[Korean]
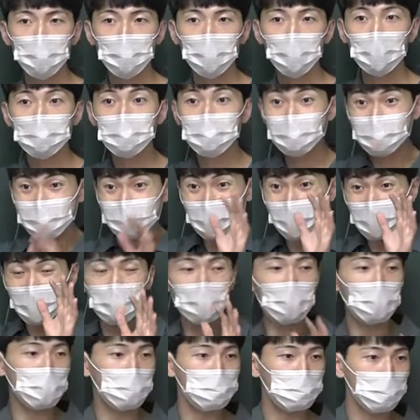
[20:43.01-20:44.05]
야, 진짜가
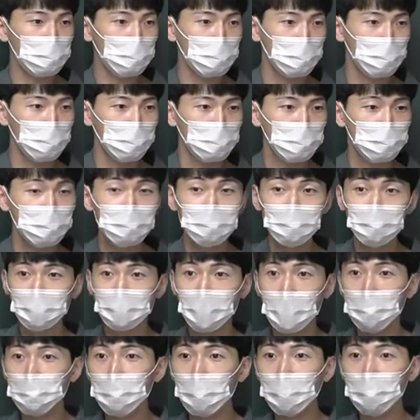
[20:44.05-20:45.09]
나오겠죠? 진짜
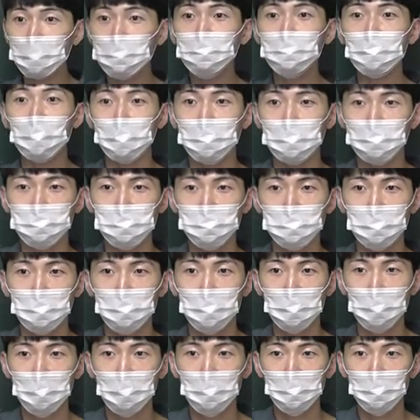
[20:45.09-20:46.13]
대박 이렇게 나오겠죠.
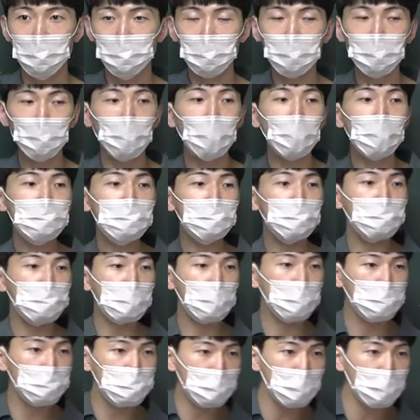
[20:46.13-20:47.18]
근데 뭐가 잘못된
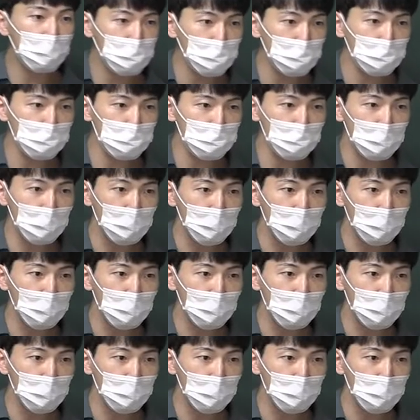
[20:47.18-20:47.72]
거냐 하면은